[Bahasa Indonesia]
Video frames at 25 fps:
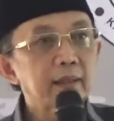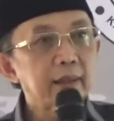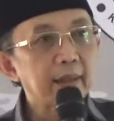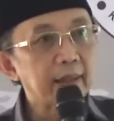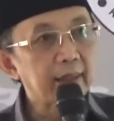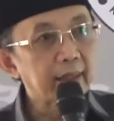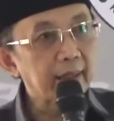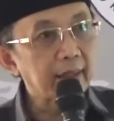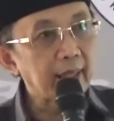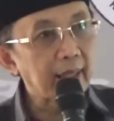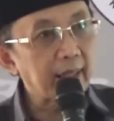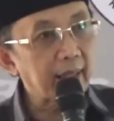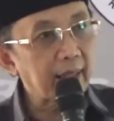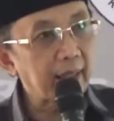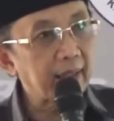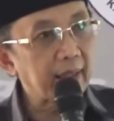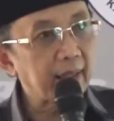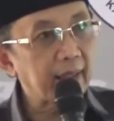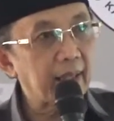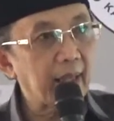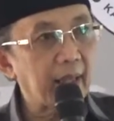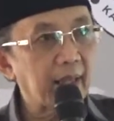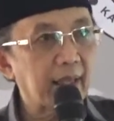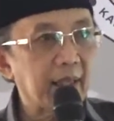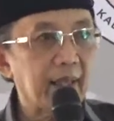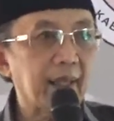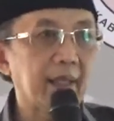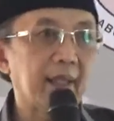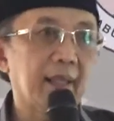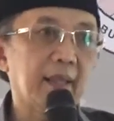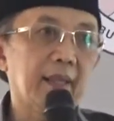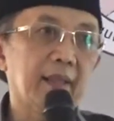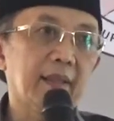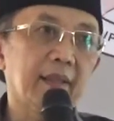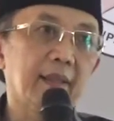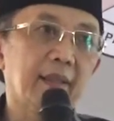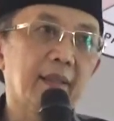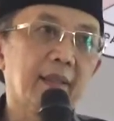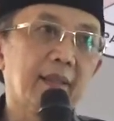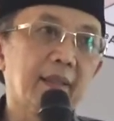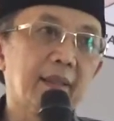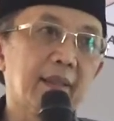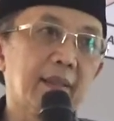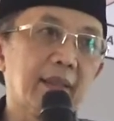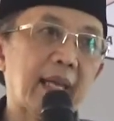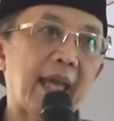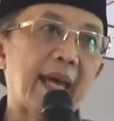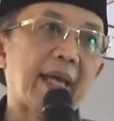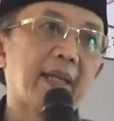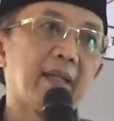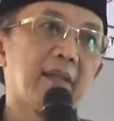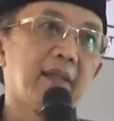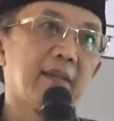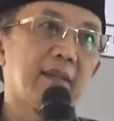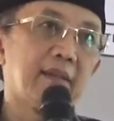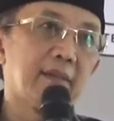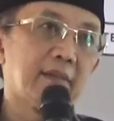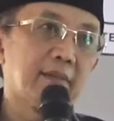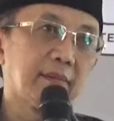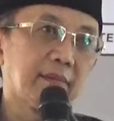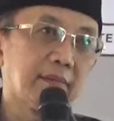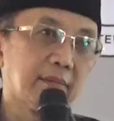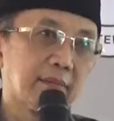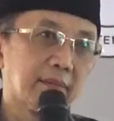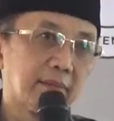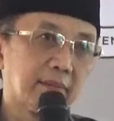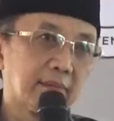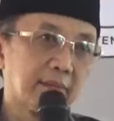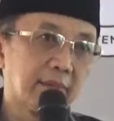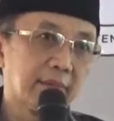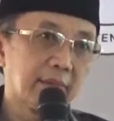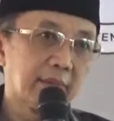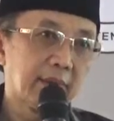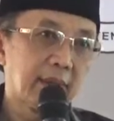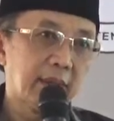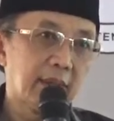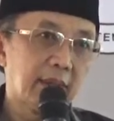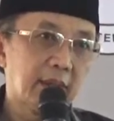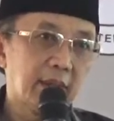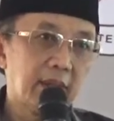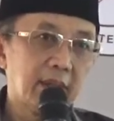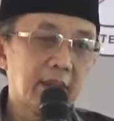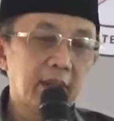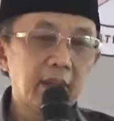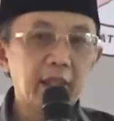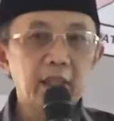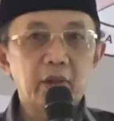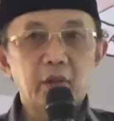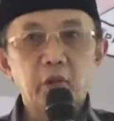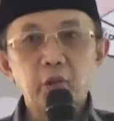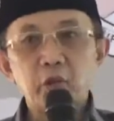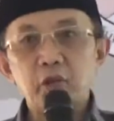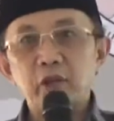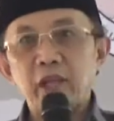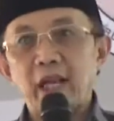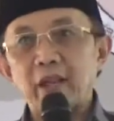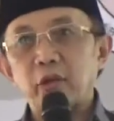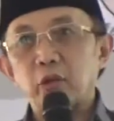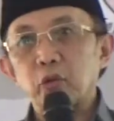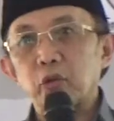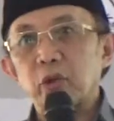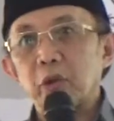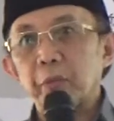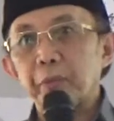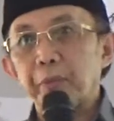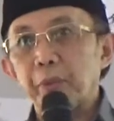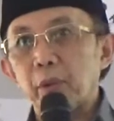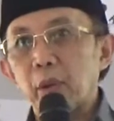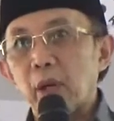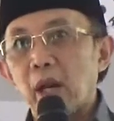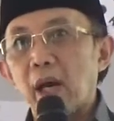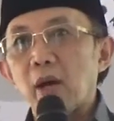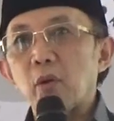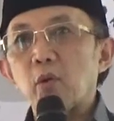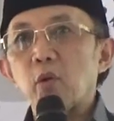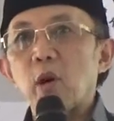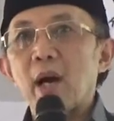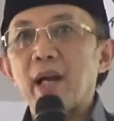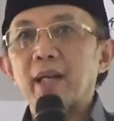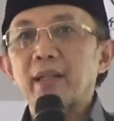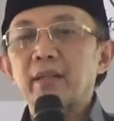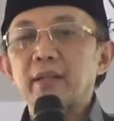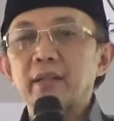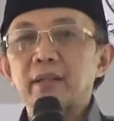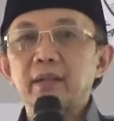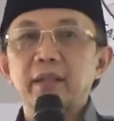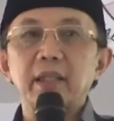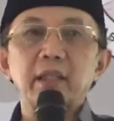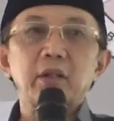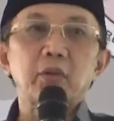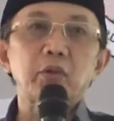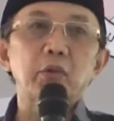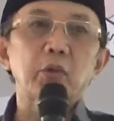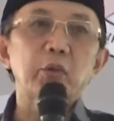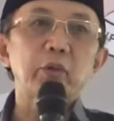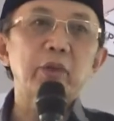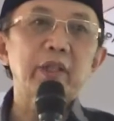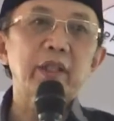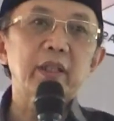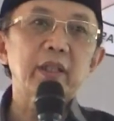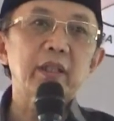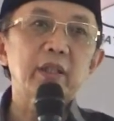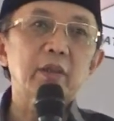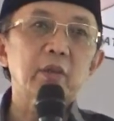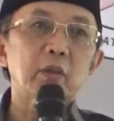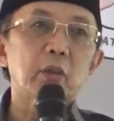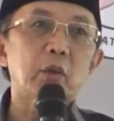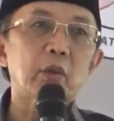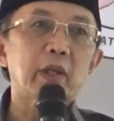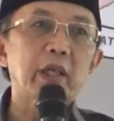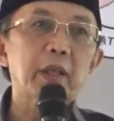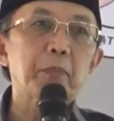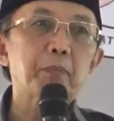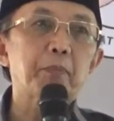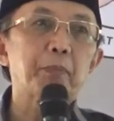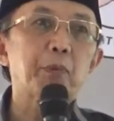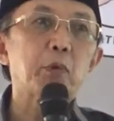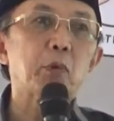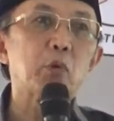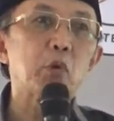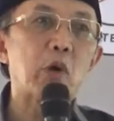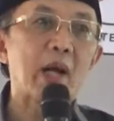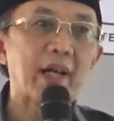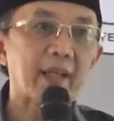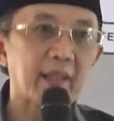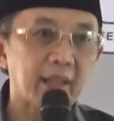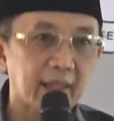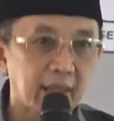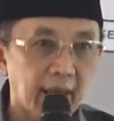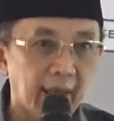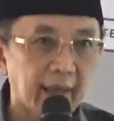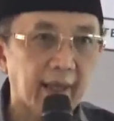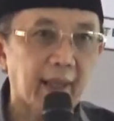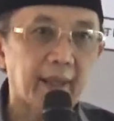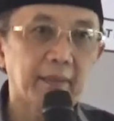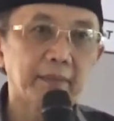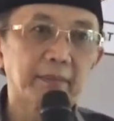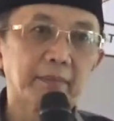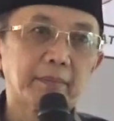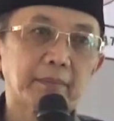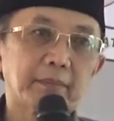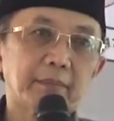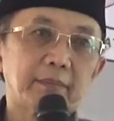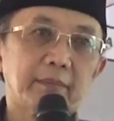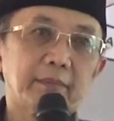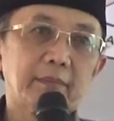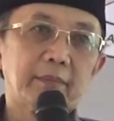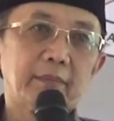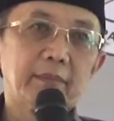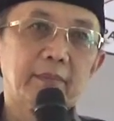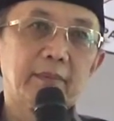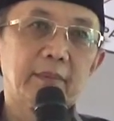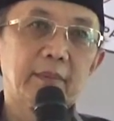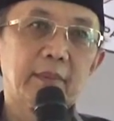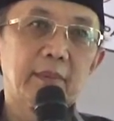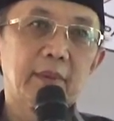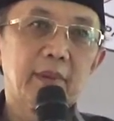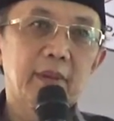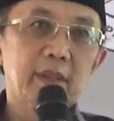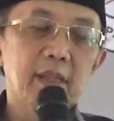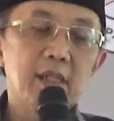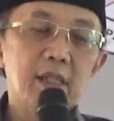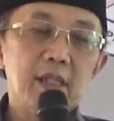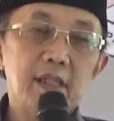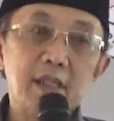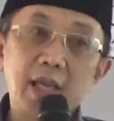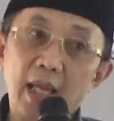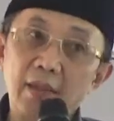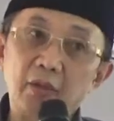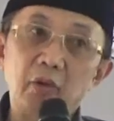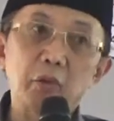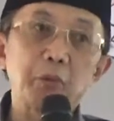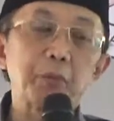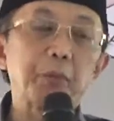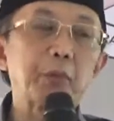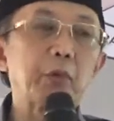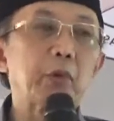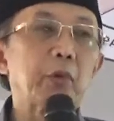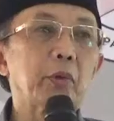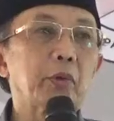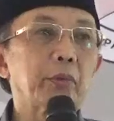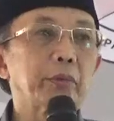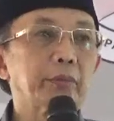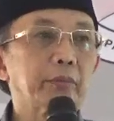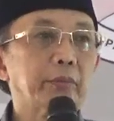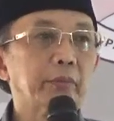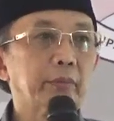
di negara-negara lain itu satu kepulauan dihuni oleh puluhan negara satu pulau